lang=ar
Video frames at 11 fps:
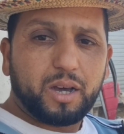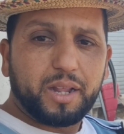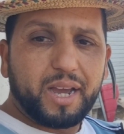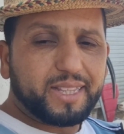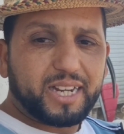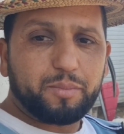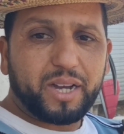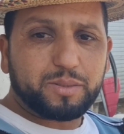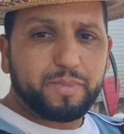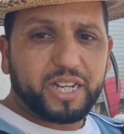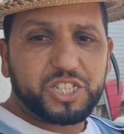انا هذاك
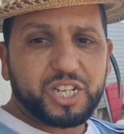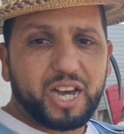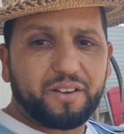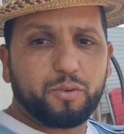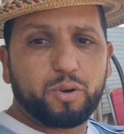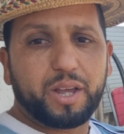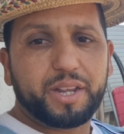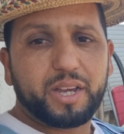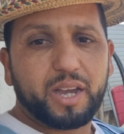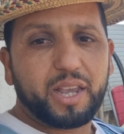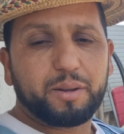المقص ما كنتش عارفه كاع
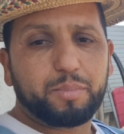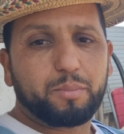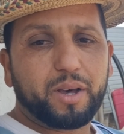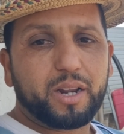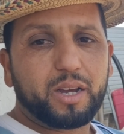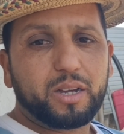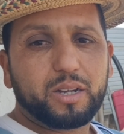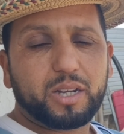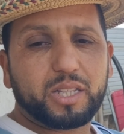نهائيا بالمره